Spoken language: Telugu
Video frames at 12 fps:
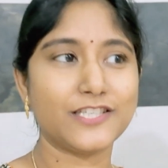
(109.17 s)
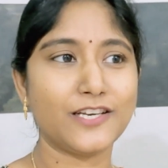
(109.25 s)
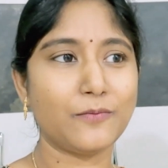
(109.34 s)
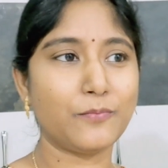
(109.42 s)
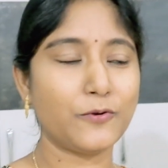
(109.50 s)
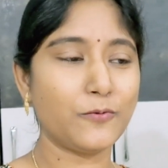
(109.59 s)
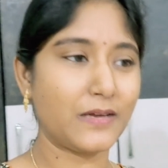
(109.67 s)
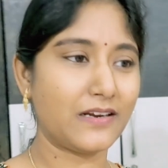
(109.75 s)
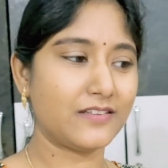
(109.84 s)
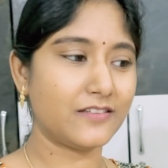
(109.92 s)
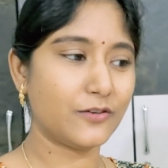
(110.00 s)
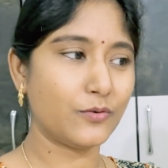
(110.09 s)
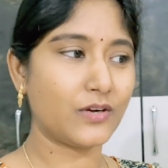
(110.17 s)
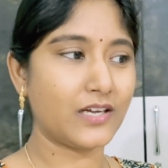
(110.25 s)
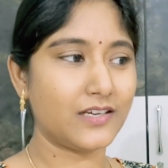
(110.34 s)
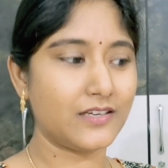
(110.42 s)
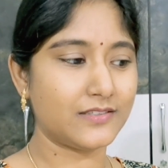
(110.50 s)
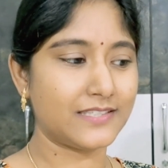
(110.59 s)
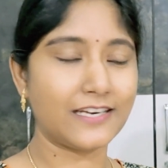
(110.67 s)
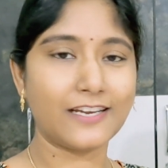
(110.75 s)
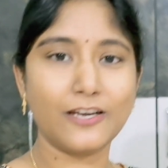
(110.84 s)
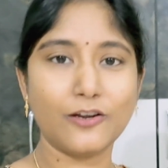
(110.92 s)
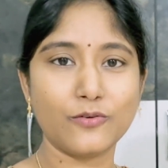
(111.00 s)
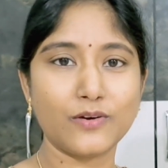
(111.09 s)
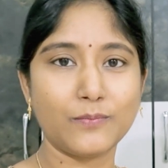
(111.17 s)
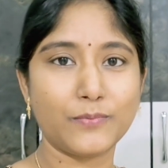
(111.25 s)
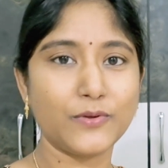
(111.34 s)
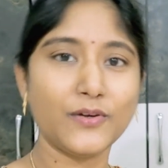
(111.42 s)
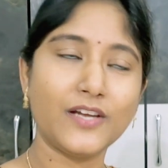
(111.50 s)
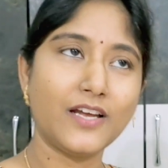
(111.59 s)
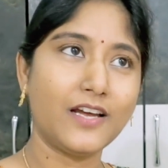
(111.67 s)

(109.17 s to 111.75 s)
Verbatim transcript: చిన్నప్పుడు మనందరం ఒక సర్కిల్లో ఉన్నప్పుడు